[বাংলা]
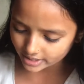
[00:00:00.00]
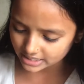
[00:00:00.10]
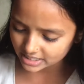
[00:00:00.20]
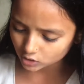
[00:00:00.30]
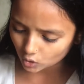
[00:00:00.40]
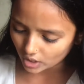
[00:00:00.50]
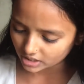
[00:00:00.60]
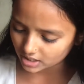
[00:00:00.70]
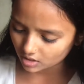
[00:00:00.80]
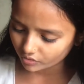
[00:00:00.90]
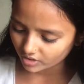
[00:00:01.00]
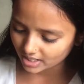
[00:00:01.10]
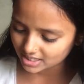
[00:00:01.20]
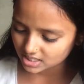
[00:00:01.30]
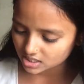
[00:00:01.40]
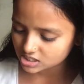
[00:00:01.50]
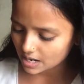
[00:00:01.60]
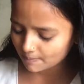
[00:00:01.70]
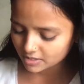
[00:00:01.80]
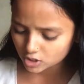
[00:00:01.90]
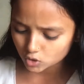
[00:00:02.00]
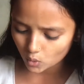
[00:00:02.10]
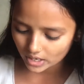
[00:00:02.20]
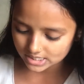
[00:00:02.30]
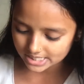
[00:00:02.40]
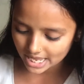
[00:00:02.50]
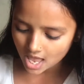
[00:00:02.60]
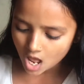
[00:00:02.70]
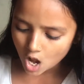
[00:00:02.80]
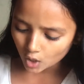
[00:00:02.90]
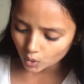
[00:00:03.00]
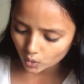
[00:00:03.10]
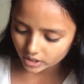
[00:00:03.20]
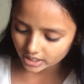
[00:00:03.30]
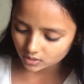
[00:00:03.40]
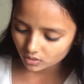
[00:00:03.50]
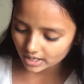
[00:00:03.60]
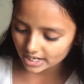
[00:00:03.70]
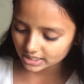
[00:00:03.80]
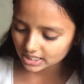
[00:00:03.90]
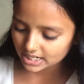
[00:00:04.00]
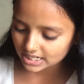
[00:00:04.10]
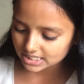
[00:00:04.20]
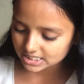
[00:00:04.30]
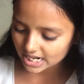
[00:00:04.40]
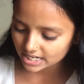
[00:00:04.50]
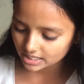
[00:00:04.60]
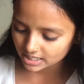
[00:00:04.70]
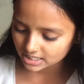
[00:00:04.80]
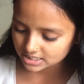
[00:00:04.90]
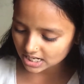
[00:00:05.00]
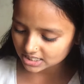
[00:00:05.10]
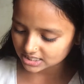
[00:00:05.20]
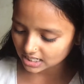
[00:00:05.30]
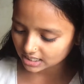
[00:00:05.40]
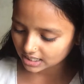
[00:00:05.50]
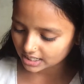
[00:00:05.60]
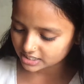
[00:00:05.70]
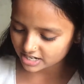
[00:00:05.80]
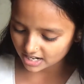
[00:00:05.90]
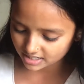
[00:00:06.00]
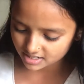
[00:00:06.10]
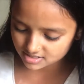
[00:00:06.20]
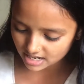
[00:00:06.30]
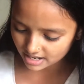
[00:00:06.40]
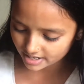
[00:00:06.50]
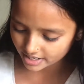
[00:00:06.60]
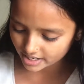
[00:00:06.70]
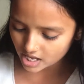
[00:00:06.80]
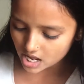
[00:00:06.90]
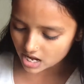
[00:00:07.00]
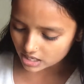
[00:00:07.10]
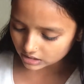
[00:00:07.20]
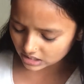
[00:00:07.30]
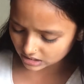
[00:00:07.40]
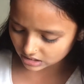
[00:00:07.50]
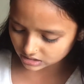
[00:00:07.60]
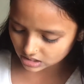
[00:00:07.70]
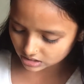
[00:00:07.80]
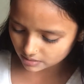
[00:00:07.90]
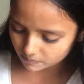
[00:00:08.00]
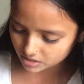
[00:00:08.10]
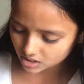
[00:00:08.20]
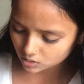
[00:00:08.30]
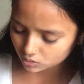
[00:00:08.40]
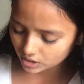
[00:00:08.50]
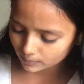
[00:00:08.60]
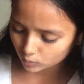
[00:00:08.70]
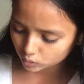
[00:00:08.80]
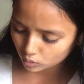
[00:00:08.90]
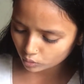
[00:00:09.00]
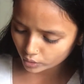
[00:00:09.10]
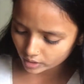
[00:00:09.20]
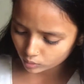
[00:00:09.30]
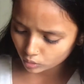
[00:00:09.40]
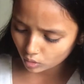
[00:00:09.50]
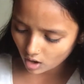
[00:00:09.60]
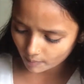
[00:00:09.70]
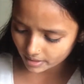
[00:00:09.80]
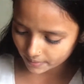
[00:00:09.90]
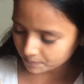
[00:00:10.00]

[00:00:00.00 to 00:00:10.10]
তিনতলা থেকে ফেলে দিই সামনের চৌরাস্তায় লোকের গোড়ালিতে রিক্সায় রিক্সার চাক্কায় ট্রাকের টায়ারে থেতলে থেতলে মিহি নুনের মতো গুড়ে গুঁড়ো হবে